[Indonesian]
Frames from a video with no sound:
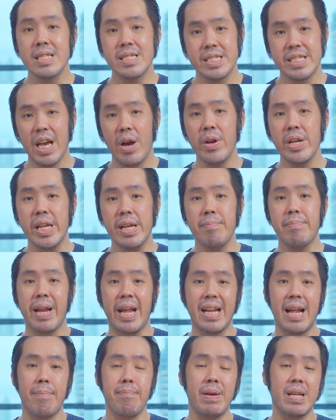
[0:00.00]
Sejauh ini,
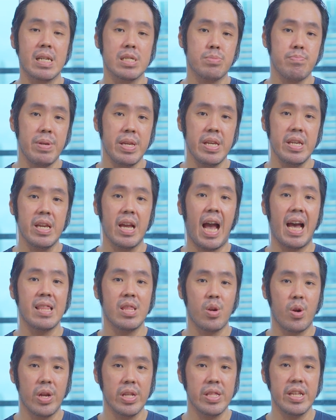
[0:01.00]
brand HP resmi
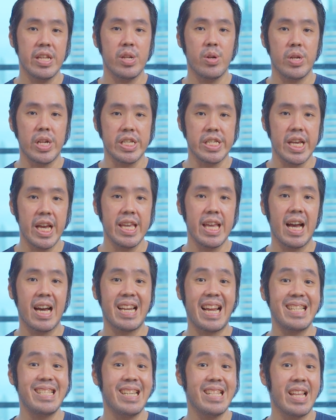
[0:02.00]
Android di Indonesia yang
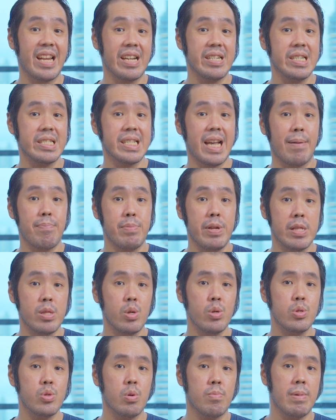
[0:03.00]
rajin rilis update
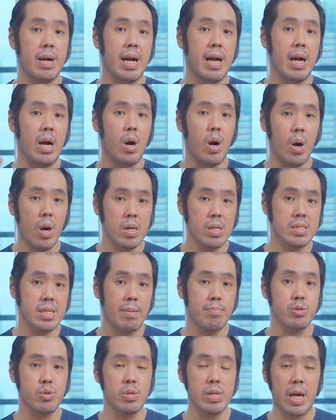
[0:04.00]
tuh cuma
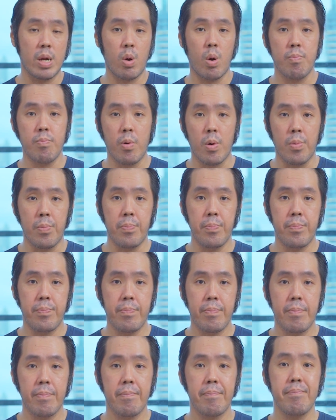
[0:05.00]
Samsung dan Oppo.
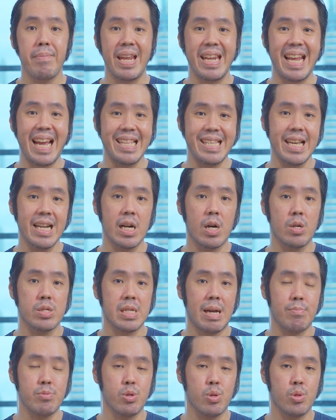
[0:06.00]
Bedanya kalau
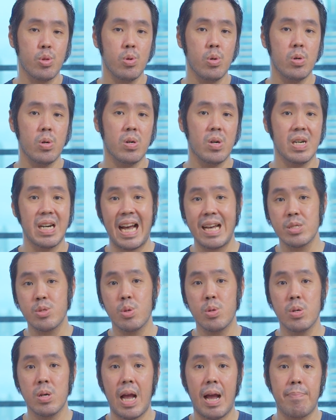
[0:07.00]
Samsung tuh
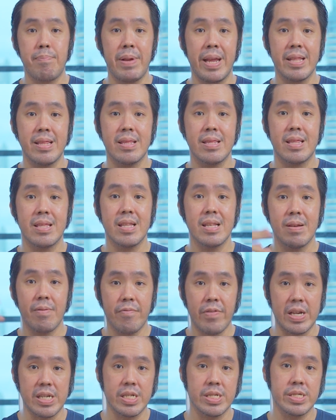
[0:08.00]
langsung update
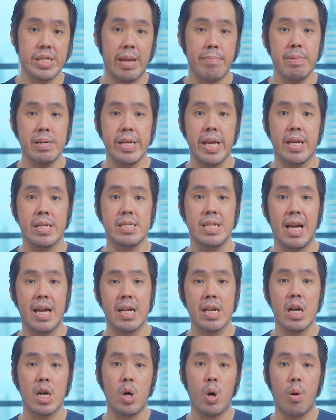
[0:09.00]
versi stable-nya,
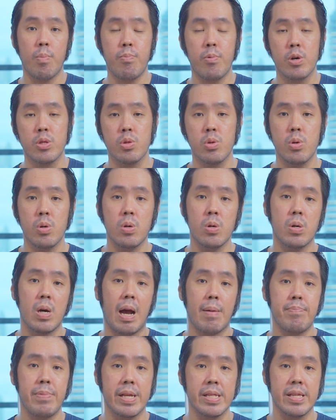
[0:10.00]
jangan kalau Oppo tuh
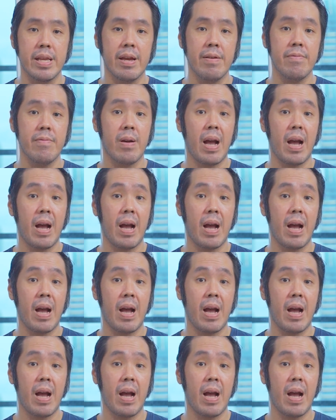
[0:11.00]
update-nya